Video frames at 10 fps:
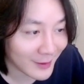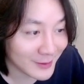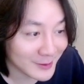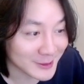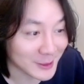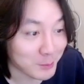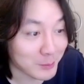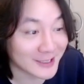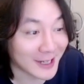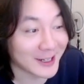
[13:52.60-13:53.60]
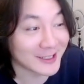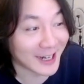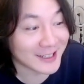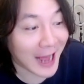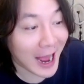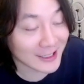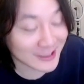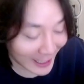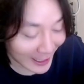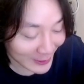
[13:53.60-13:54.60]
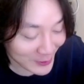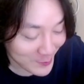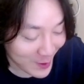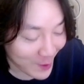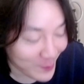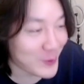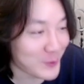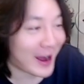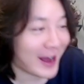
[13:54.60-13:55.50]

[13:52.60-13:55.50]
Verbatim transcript: 什么谁和谁打起来了？你有毛病吧？